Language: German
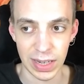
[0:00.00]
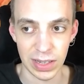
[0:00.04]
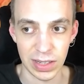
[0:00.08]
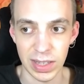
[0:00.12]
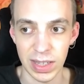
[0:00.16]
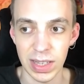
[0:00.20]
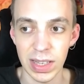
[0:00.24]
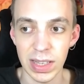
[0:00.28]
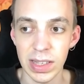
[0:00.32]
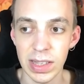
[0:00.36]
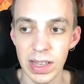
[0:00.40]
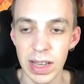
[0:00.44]
Also
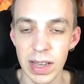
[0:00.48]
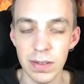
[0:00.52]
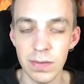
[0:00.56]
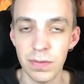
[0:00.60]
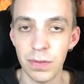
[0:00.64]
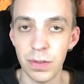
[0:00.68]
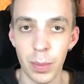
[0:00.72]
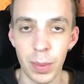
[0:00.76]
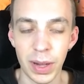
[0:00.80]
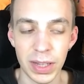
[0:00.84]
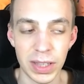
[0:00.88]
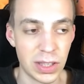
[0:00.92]
es ist eine
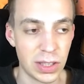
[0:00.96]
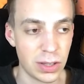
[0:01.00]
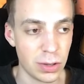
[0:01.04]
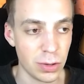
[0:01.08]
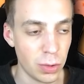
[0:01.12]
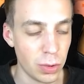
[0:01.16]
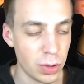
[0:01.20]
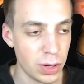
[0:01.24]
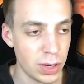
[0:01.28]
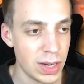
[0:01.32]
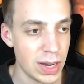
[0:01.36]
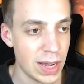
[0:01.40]

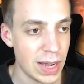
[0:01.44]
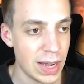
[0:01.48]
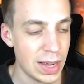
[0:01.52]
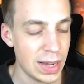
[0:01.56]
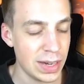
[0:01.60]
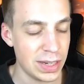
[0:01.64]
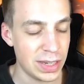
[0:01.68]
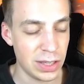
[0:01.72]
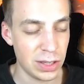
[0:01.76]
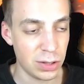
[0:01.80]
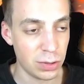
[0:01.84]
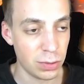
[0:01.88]
Information,
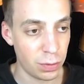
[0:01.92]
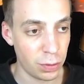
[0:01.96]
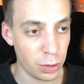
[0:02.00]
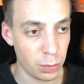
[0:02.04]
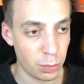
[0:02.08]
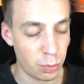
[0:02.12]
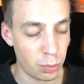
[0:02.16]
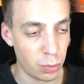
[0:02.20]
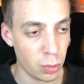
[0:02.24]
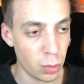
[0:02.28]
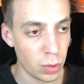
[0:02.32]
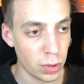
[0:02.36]
die sowohl
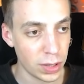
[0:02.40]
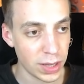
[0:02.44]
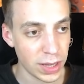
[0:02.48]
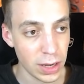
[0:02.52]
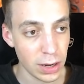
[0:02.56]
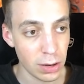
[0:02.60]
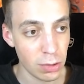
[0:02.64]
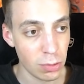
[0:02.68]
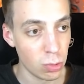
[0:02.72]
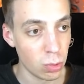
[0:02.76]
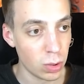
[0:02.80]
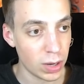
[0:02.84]

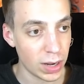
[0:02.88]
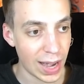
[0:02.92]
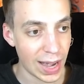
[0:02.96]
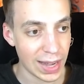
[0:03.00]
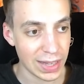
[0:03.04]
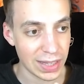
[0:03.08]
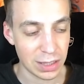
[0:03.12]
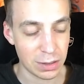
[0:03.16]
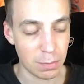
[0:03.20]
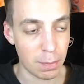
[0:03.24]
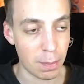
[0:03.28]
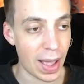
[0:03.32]
Puki,
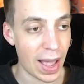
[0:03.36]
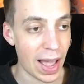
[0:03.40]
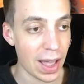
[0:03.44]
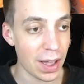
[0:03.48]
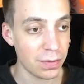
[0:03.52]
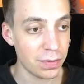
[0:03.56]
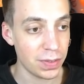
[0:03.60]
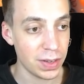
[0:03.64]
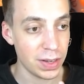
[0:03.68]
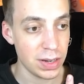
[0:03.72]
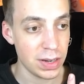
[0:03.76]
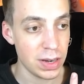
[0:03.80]
Lukas,
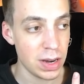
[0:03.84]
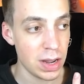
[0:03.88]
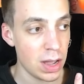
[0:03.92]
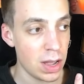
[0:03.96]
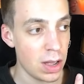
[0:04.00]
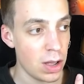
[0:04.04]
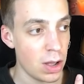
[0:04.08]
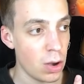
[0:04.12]
Marvin